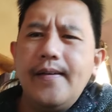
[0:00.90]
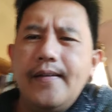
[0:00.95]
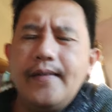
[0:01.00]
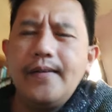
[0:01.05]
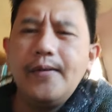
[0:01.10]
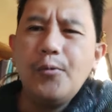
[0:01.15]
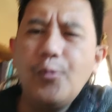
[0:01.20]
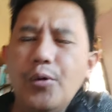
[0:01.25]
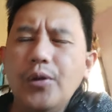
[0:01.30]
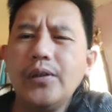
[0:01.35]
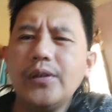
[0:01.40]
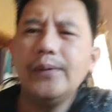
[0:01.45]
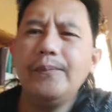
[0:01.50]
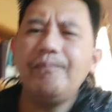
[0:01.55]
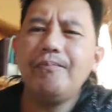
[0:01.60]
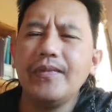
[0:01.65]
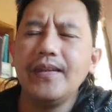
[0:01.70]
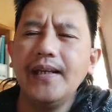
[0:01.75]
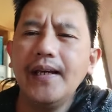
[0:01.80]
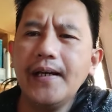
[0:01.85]
Uh,
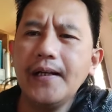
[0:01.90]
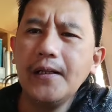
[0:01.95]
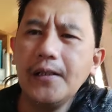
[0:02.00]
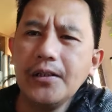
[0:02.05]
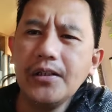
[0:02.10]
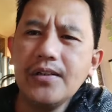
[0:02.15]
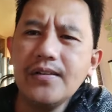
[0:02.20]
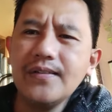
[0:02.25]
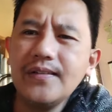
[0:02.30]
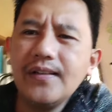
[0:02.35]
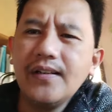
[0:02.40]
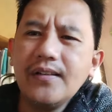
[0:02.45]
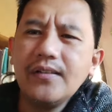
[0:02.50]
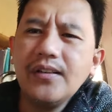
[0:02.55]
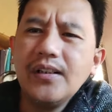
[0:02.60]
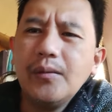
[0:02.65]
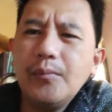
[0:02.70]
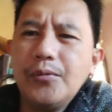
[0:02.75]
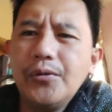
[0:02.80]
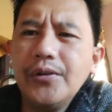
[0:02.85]
welcome, ti adult tayo, ti
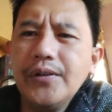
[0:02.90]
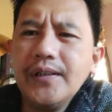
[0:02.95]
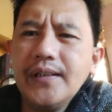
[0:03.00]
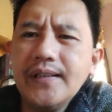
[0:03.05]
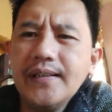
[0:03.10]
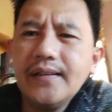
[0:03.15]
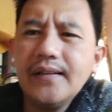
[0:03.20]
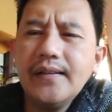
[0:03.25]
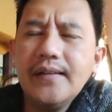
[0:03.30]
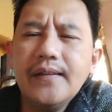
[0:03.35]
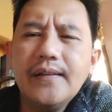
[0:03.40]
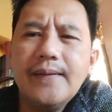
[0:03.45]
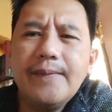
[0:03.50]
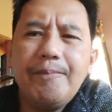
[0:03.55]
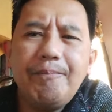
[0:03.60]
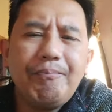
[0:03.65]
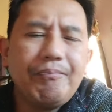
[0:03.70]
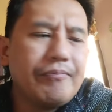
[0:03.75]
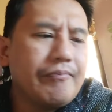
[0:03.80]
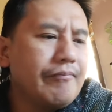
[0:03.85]
dating morning, iti,
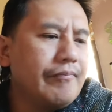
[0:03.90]
um,